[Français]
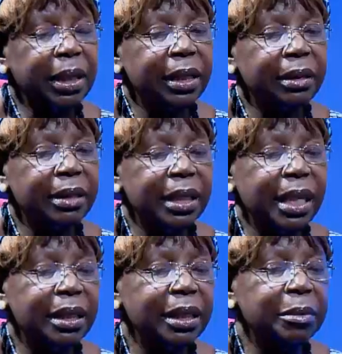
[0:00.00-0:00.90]
Il
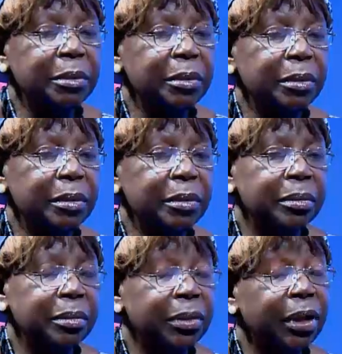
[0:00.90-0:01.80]
s'agit
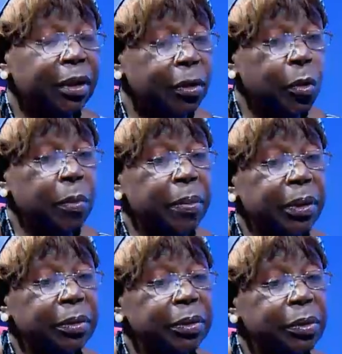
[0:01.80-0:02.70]
d'un
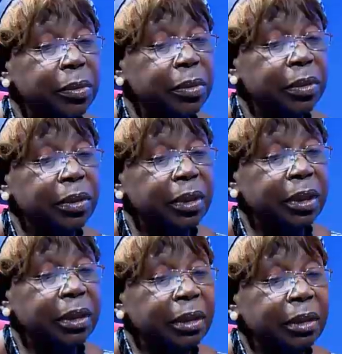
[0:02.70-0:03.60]
regroupement toujours
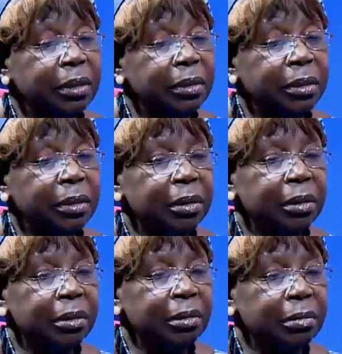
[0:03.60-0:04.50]

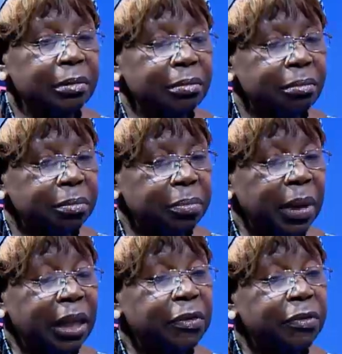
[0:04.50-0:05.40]
de
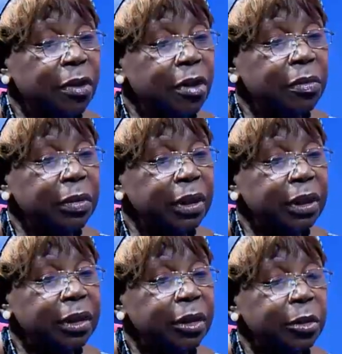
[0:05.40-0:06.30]
plateformes
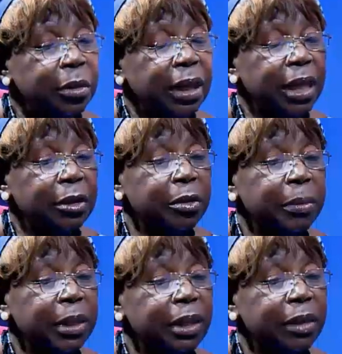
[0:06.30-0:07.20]
qui sont dans le
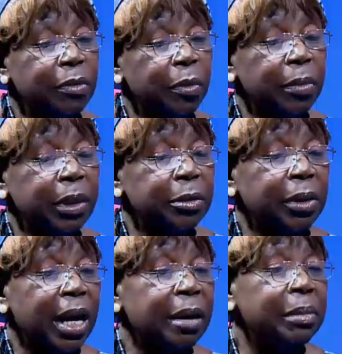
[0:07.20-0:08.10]
domaine du développement
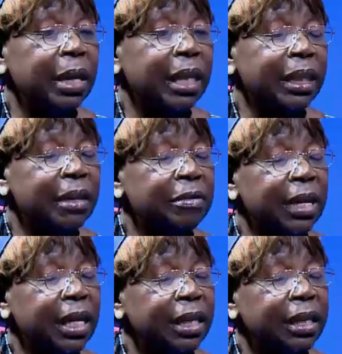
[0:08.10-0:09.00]
durable à
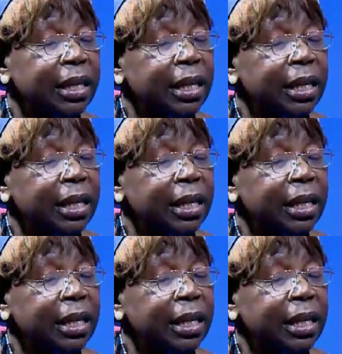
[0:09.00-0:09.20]
travers